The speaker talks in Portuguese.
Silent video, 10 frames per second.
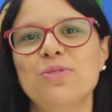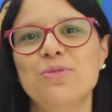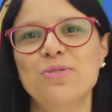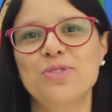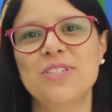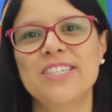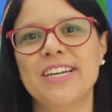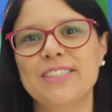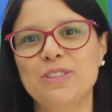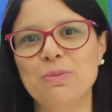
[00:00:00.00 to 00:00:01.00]
do curso de
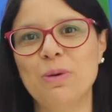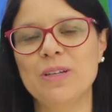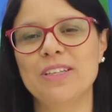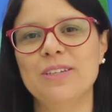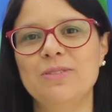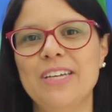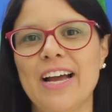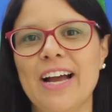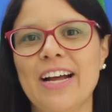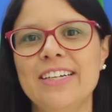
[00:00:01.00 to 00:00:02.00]
Design de Moda da
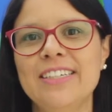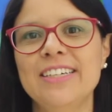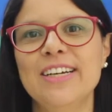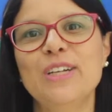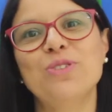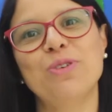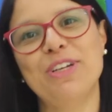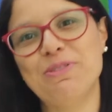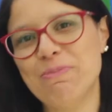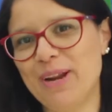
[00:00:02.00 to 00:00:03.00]
Uniara. Estou
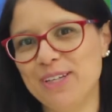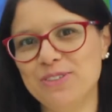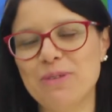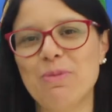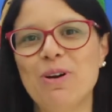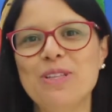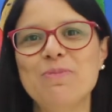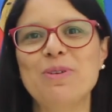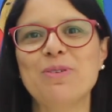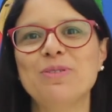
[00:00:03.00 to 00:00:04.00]
aqui no prédio da
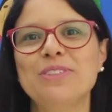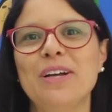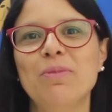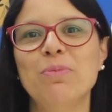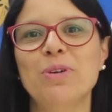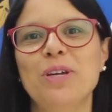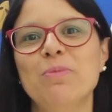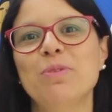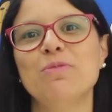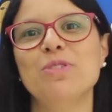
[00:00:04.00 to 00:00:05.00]
moda para contar um
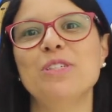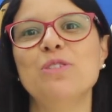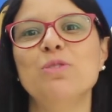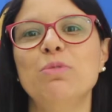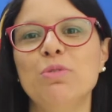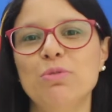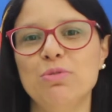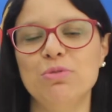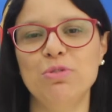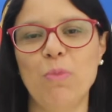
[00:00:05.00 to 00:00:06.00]
pouquinho para vocês sobre o
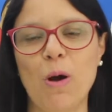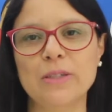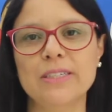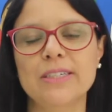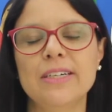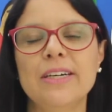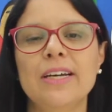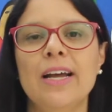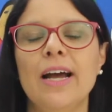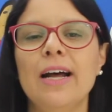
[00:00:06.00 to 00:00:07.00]
curso de moda.
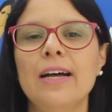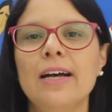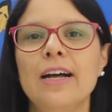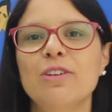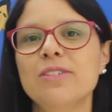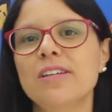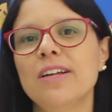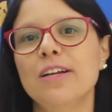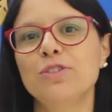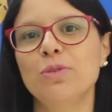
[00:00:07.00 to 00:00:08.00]
A, nossa
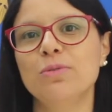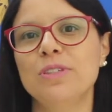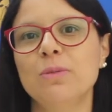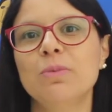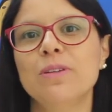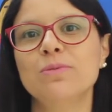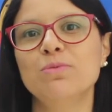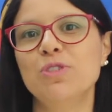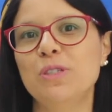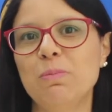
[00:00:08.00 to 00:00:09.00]
grade contempla
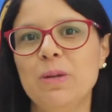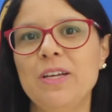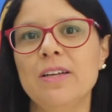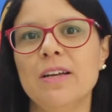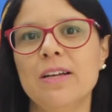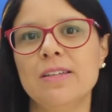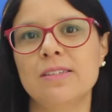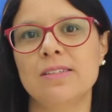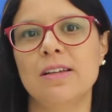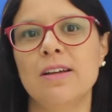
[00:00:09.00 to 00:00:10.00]

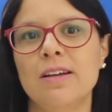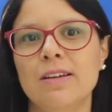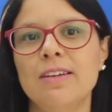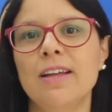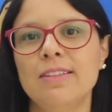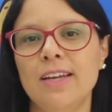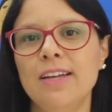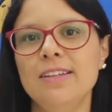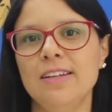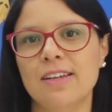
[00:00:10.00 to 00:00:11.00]
disciplinas ah, que
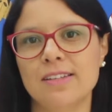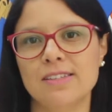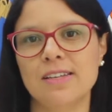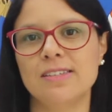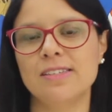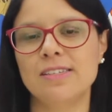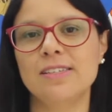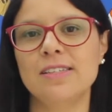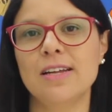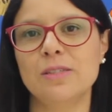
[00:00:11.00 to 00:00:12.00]
atendem às
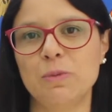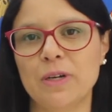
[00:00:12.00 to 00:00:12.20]
necessidades